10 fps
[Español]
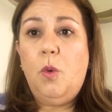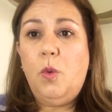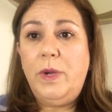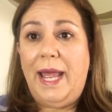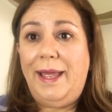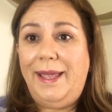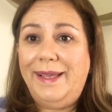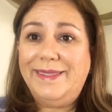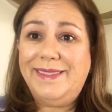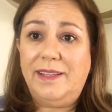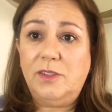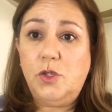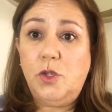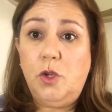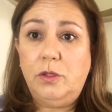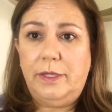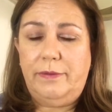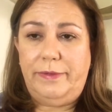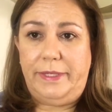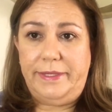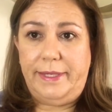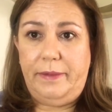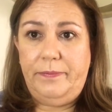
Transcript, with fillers: una extensión de visa.